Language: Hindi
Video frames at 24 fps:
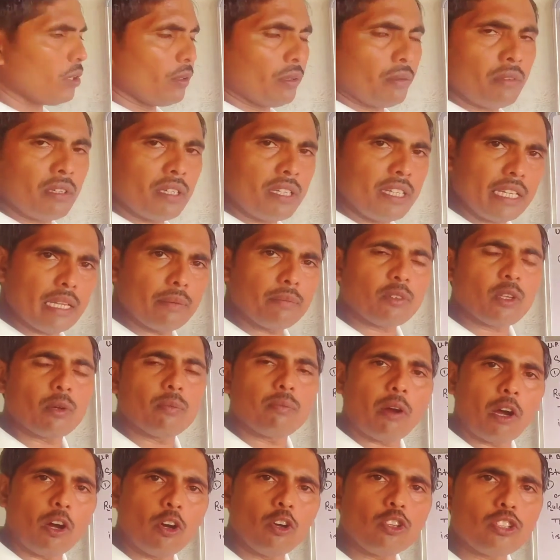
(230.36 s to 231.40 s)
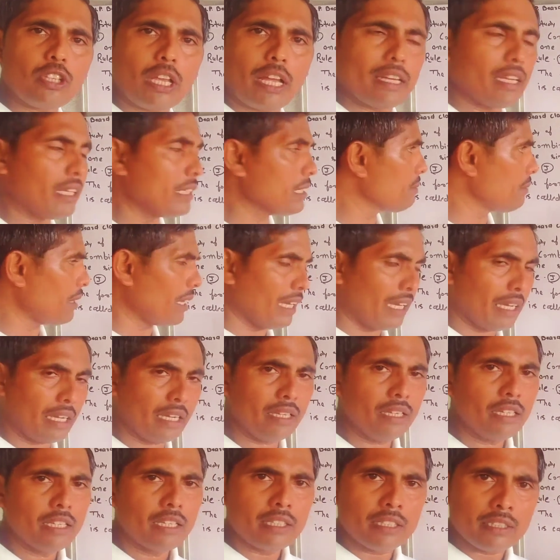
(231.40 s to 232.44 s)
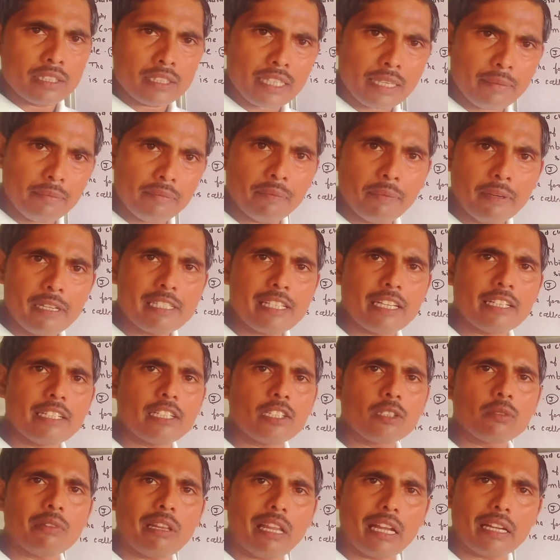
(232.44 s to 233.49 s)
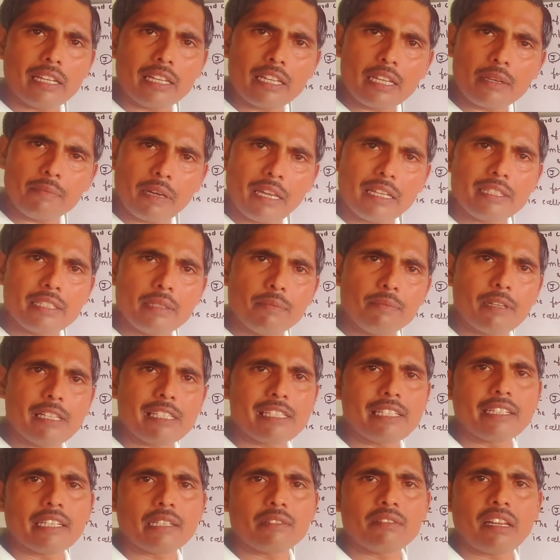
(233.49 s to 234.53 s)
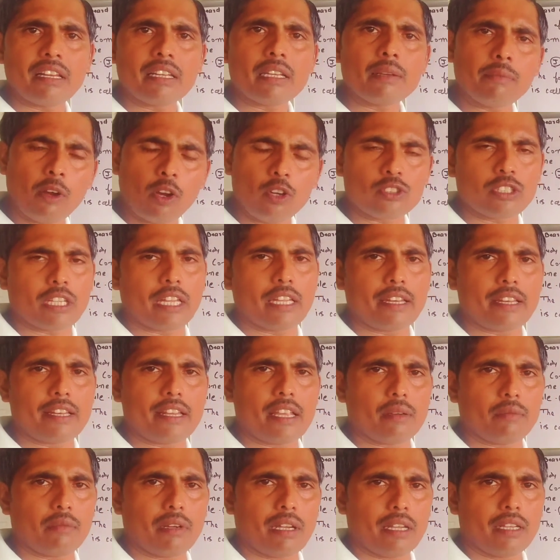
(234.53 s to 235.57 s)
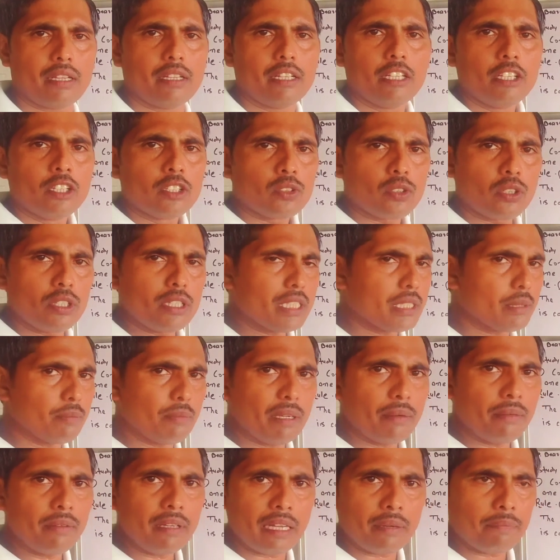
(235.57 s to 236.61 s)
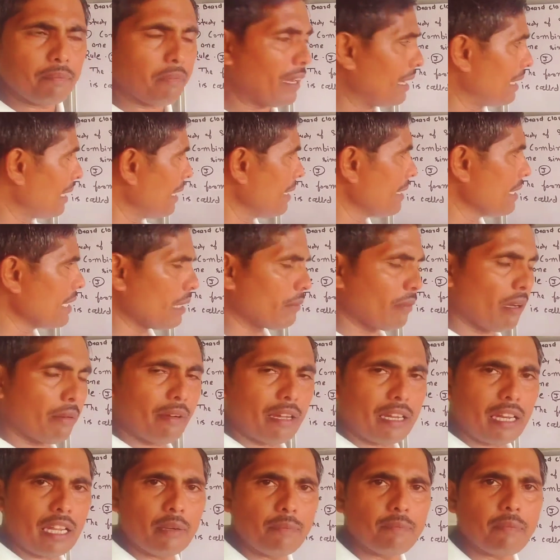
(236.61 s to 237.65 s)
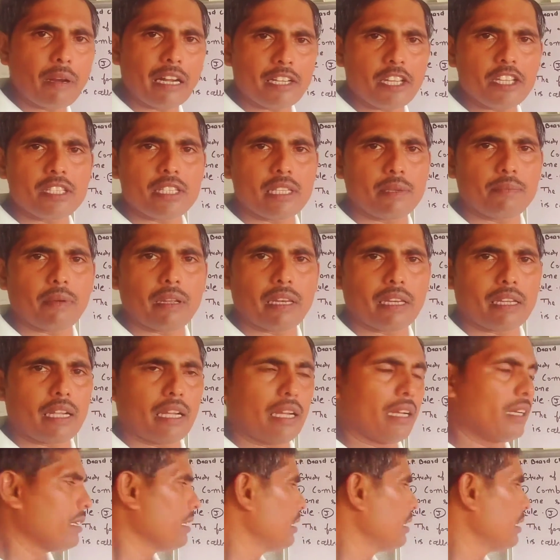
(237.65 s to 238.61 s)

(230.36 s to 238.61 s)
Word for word: जो नियम तो बहुत सारे इसमें है सिंपल सेंटेंस मिलाकर एक बड़ा सिंपल सेंटेंस आने के बहुत सारे नियम हैं तो इसमें पहला नियम हमारा है पार्टिसिपल का